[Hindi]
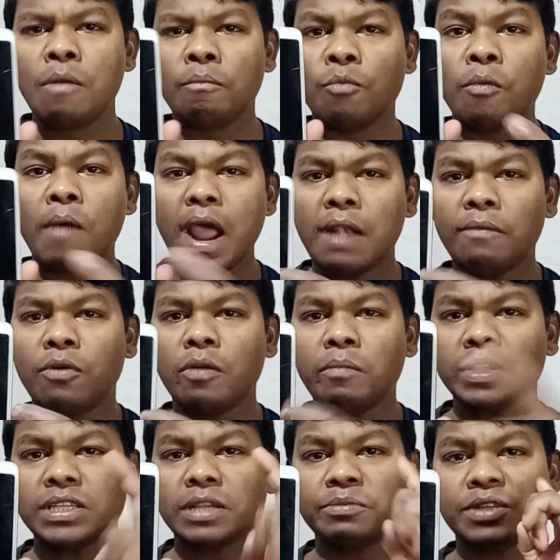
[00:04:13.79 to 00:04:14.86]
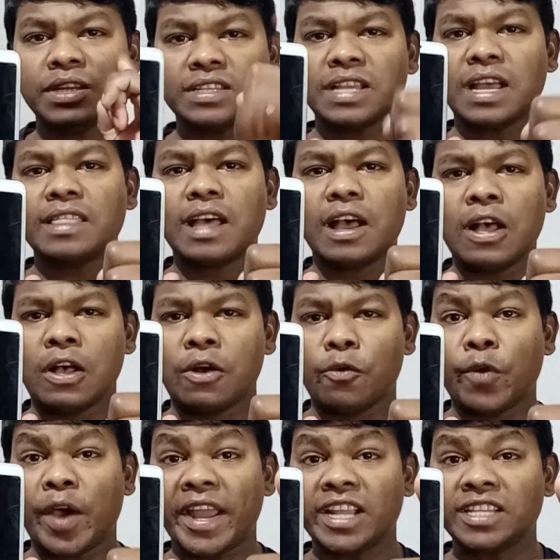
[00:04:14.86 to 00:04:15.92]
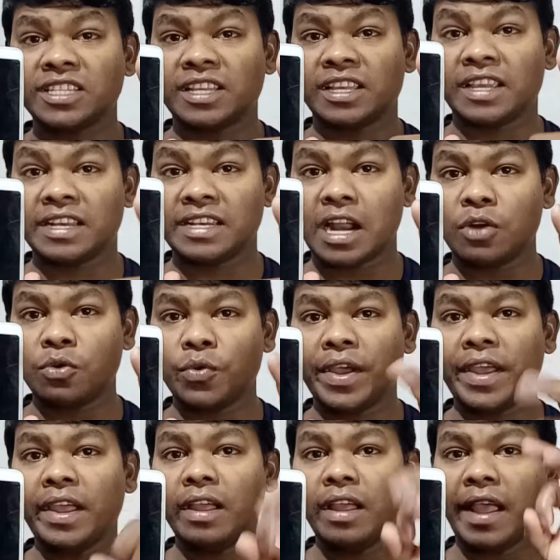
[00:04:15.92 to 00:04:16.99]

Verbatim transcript: मोबाइल फ़ोन में सबसे ज़्यादा वायरस कीटाणु है